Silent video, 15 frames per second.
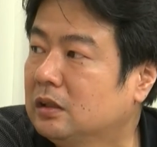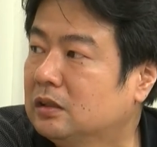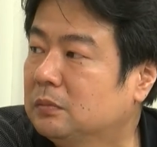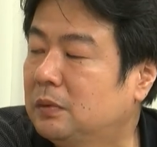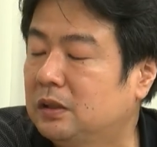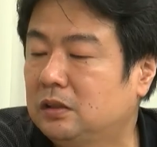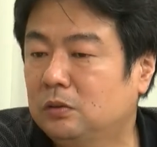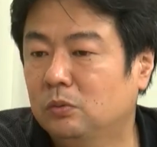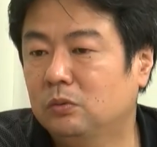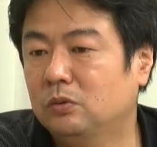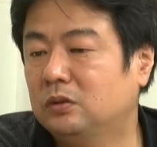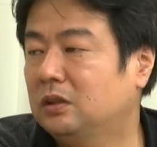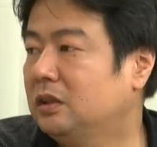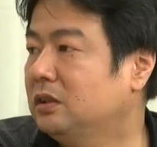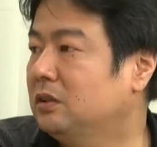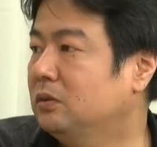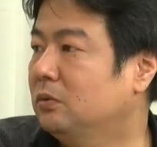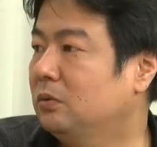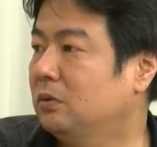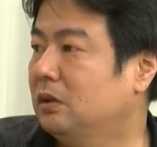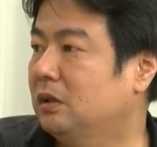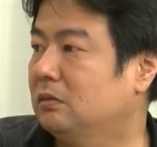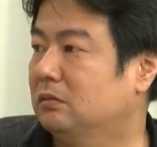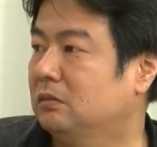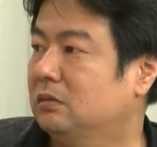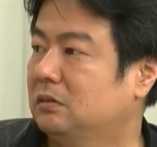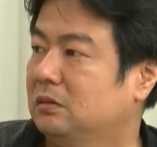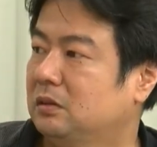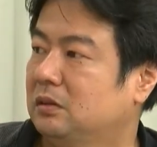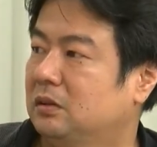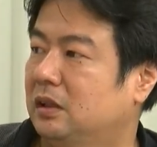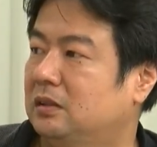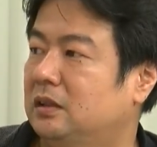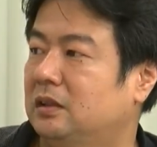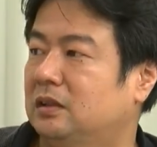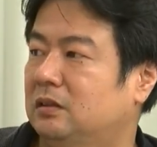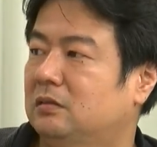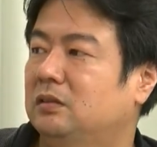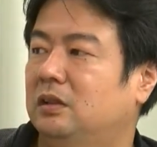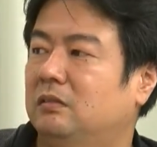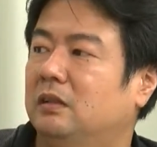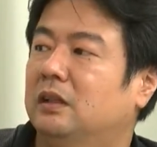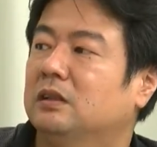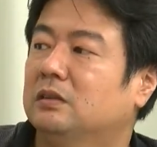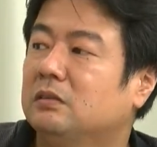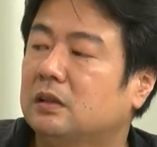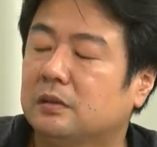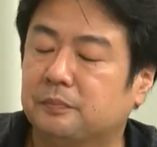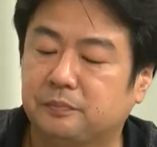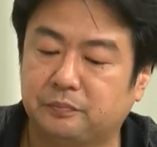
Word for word: つまり日本の政治のある決裂作ってるわけですよね、はい、